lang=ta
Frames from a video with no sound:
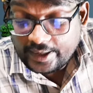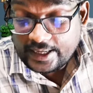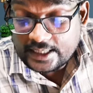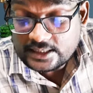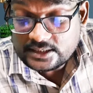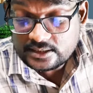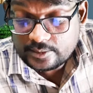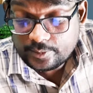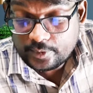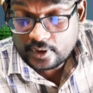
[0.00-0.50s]

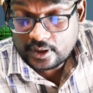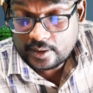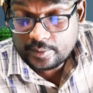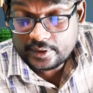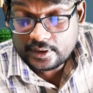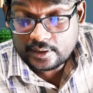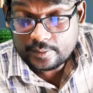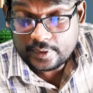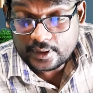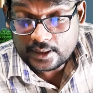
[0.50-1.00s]
மைலேஜ் ரிப்போர்ட்
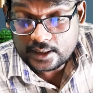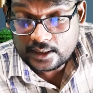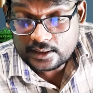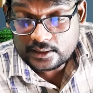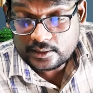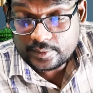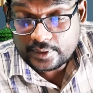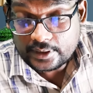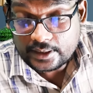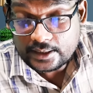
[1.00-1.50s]
நம்ம இதில் பார்க்கலாம்
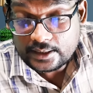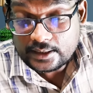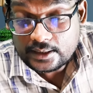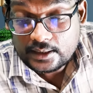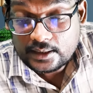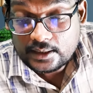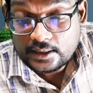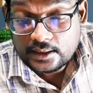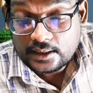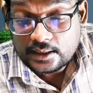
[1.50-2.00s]
இந்த
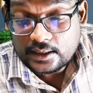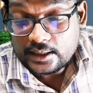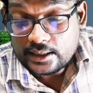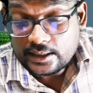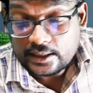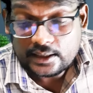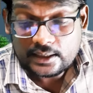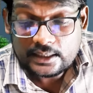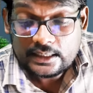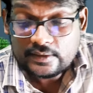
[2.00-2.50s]

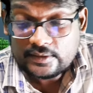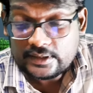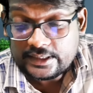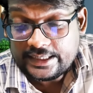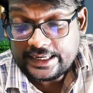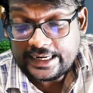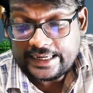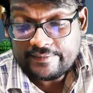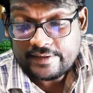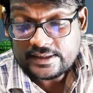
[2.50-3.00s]
பாருங்கள் இது வந்து
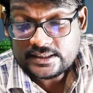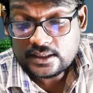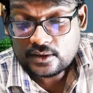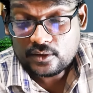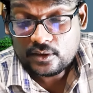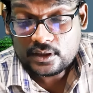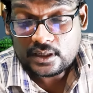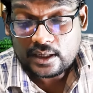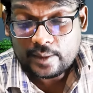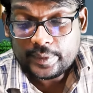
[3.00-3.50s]
டேட் வைஸ் தான்
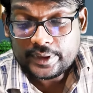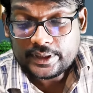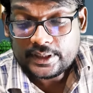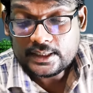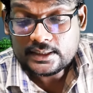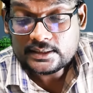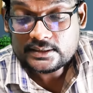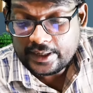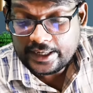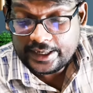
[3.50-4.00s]
உங்களுக்கு
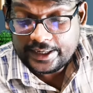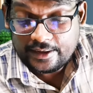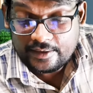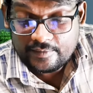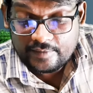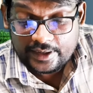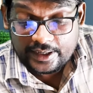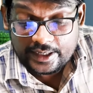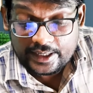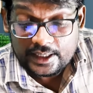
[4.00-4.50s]
காமிக்குது டெய்லி
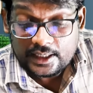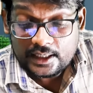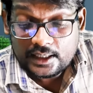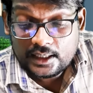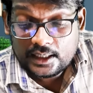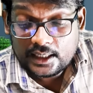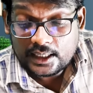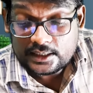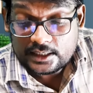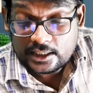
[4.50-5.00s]
வண்டி
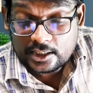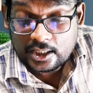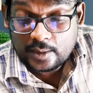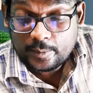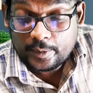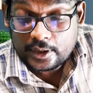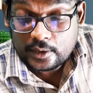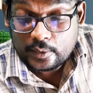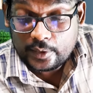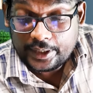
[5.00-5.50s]
எத்தனை
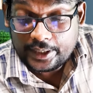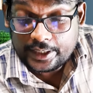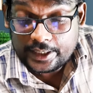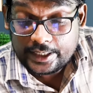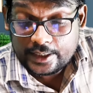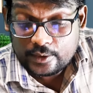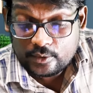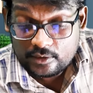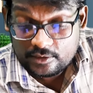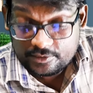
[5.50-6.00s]
கிலோமீட்டர் ஓடி
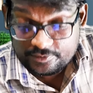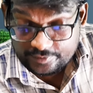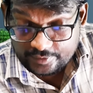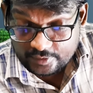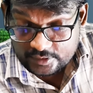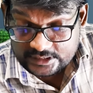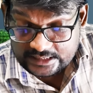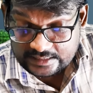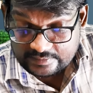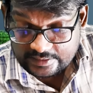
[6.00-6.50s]
இருக்குது எவ்வளோ
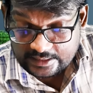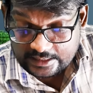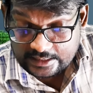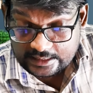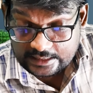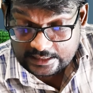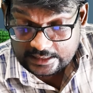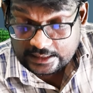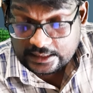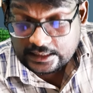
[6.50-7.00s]
ஃபியூல்
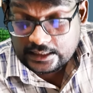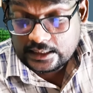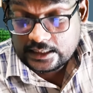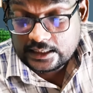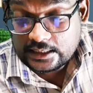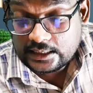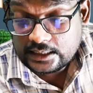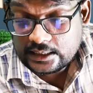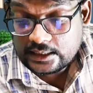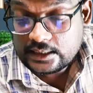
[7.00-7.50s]
செலவாயிருக்கு
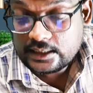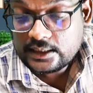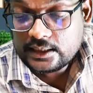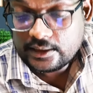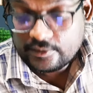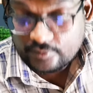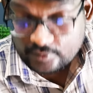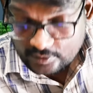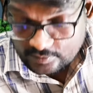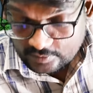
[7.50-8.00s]

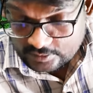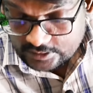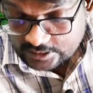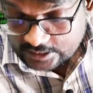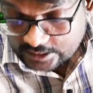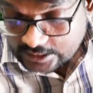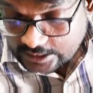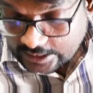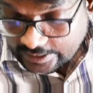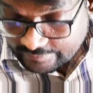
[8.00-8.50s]
எவ்வளோ
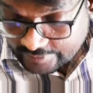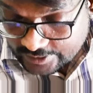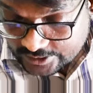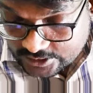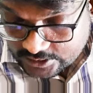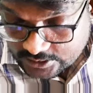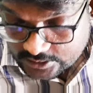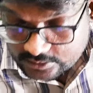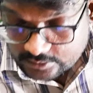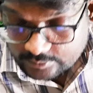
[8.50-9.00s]
வந்துட்டு
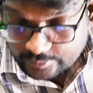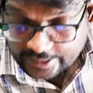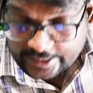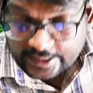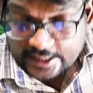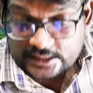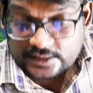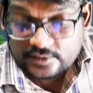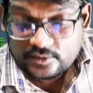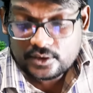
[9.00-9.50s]
ஆவரேஜ்
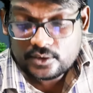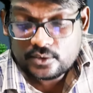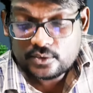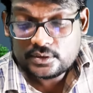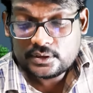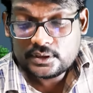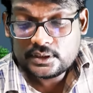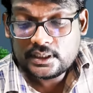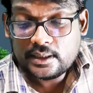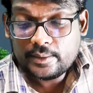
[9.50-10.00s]
மைலேஜ் எவ்வளோ
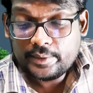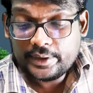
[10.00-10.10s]
கொடுத்துருக்கு